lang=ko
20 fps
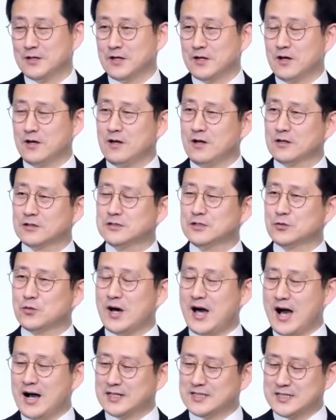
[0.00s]
어, 그
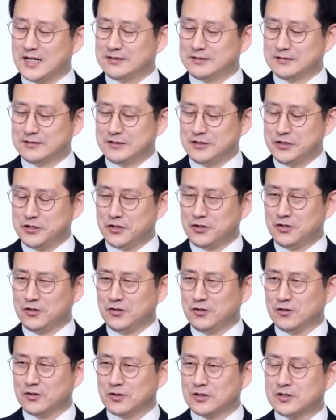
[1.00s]

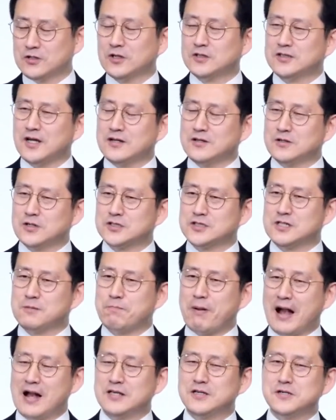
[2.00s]
과학자들은요, 그렇다는 것을
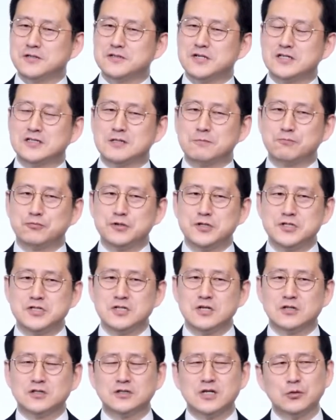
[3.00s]
발견을 했을
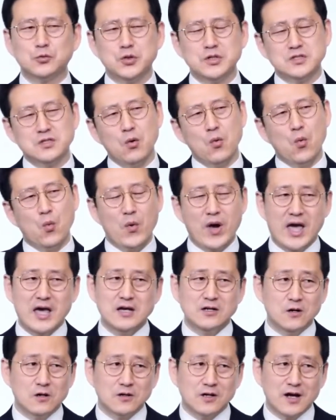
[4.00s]
뿐이지 그게 도대체 왜
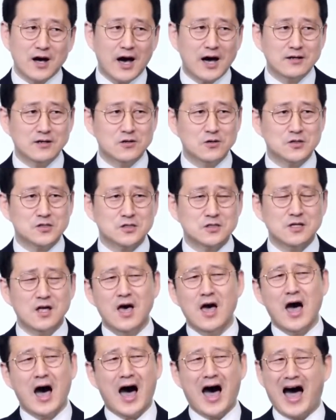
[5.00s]
이럴까 하는 것은
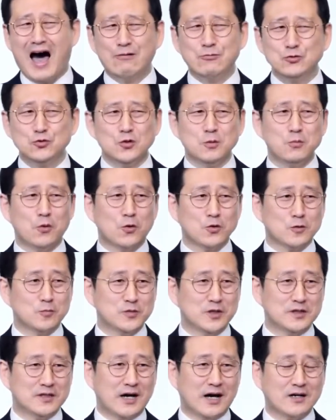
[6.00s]
아무도
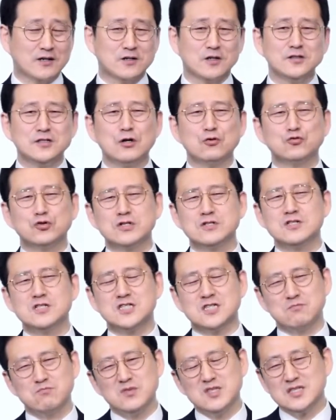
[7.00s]
모릅니다. 그런데 우리는
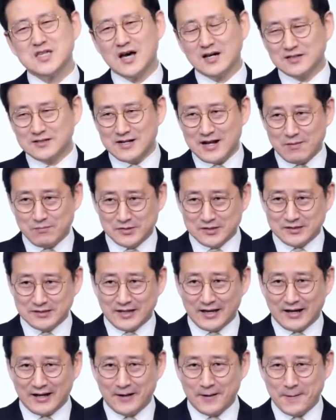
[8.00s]
짐작을
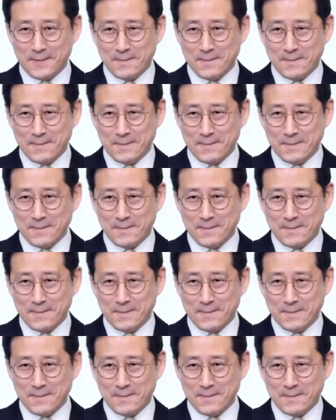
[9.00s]
합니다.